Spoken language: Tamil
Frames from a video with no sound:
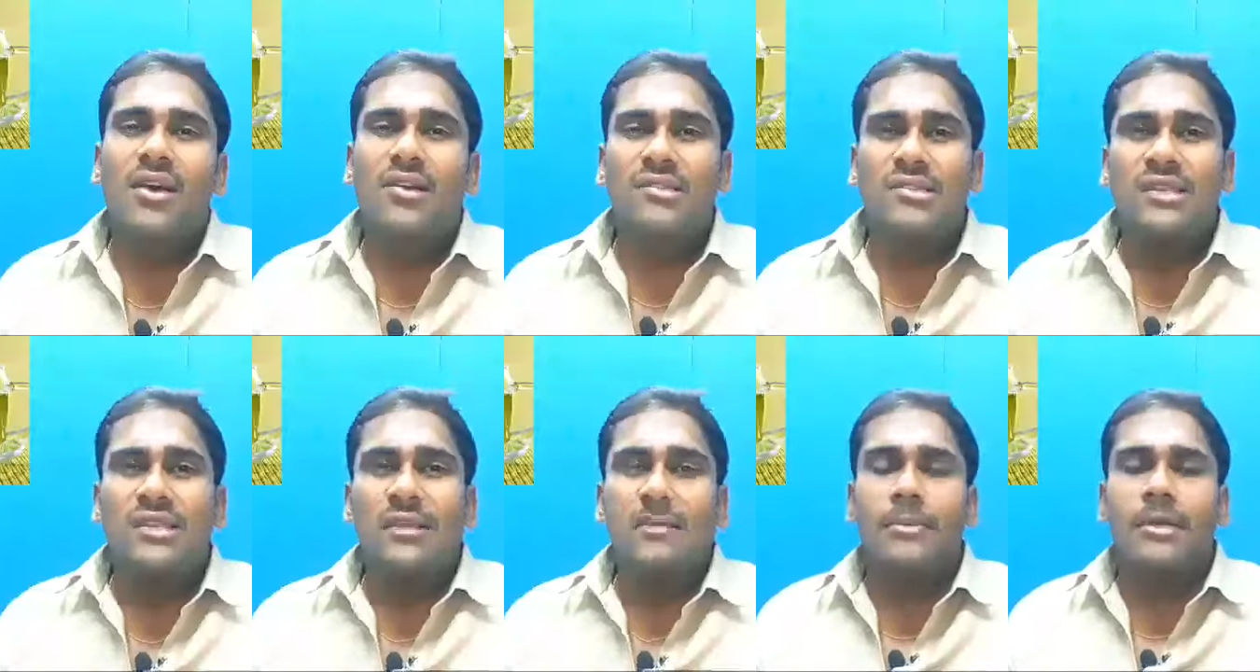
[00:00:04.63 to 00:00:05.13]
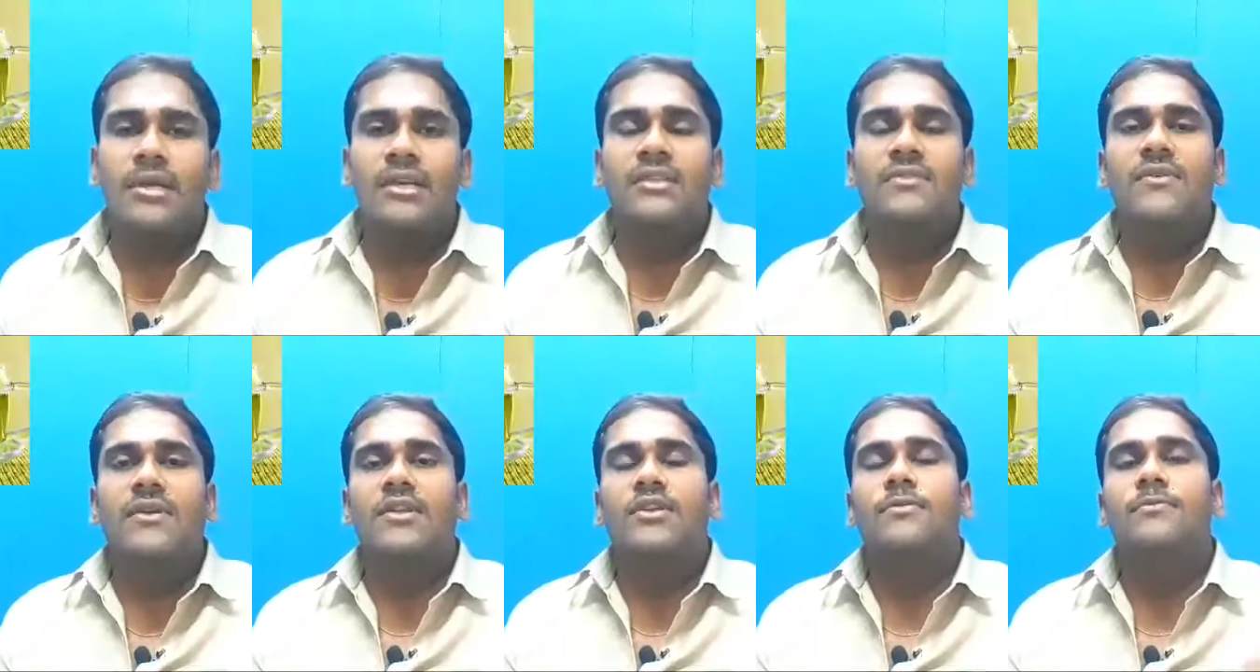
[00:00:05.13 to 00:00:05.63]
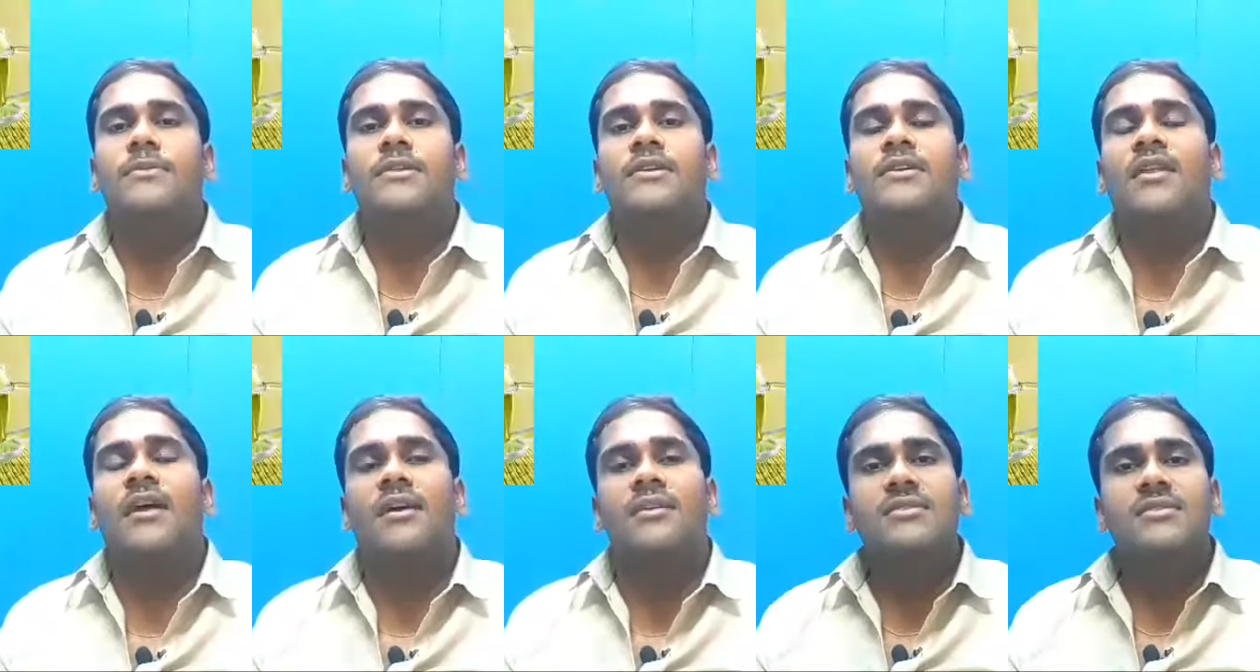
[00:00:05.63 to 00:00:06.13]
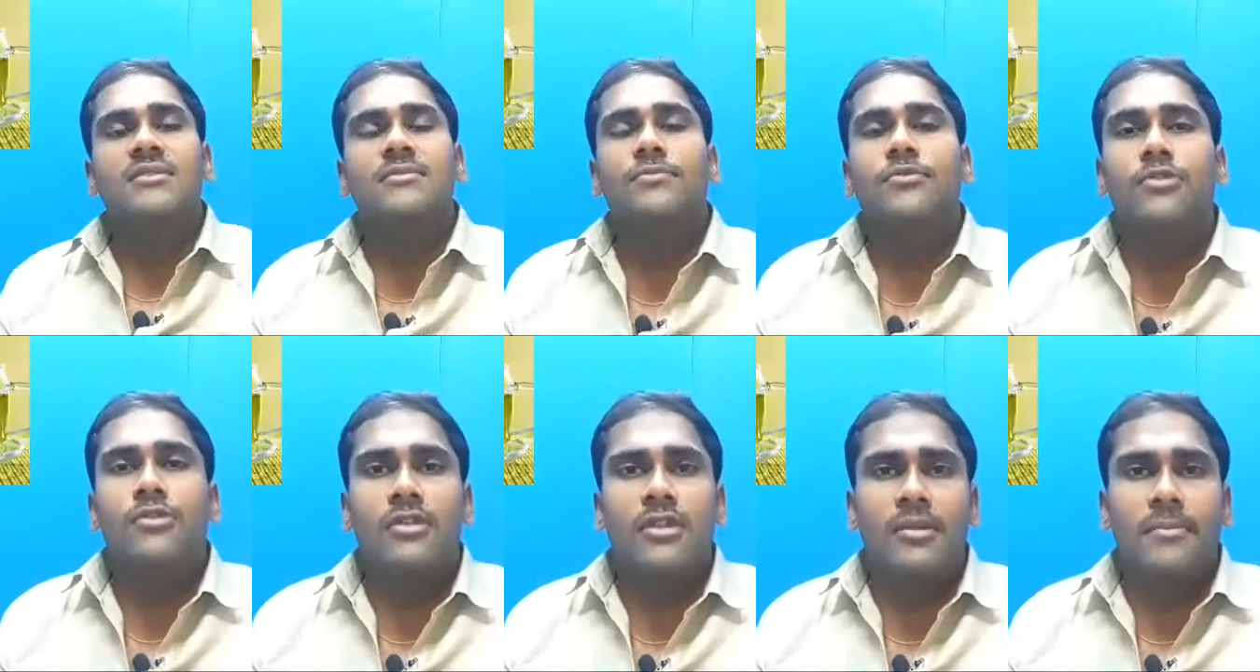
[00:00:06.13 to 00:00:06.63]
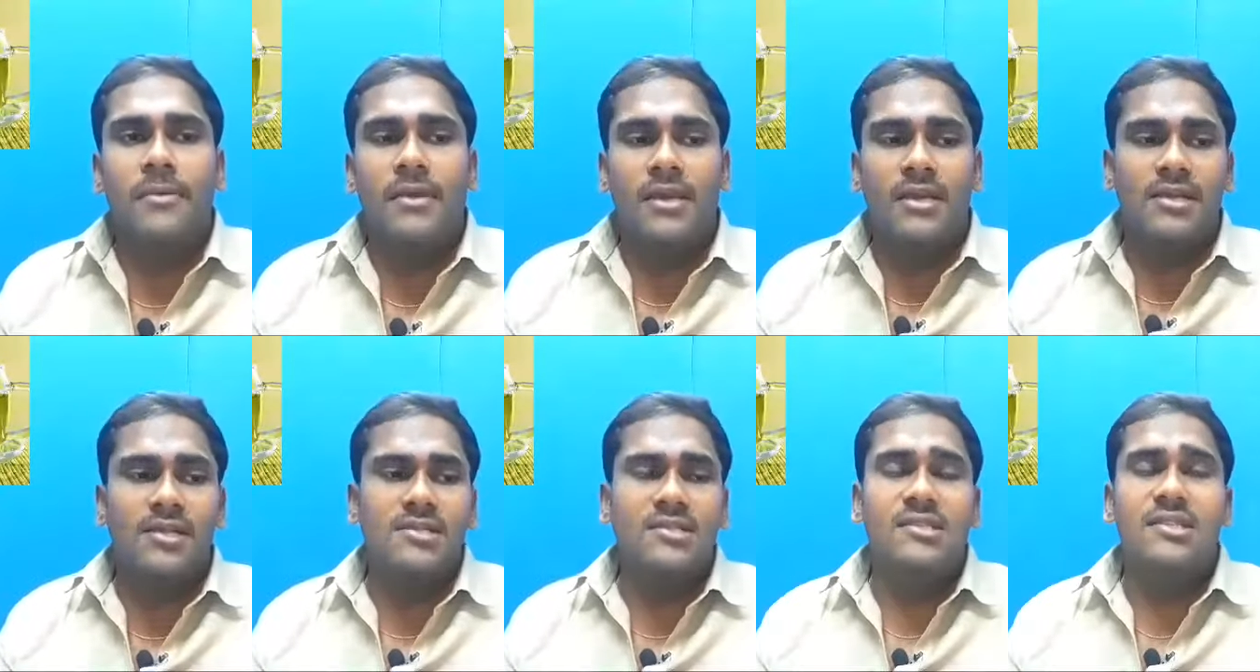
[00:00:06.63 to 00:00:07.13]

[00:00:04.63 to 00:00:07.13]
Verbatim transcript: சார் நமக்கு இது வரைக்கும் இருக்கிற அஞ்சு மூட நம்பிக்கை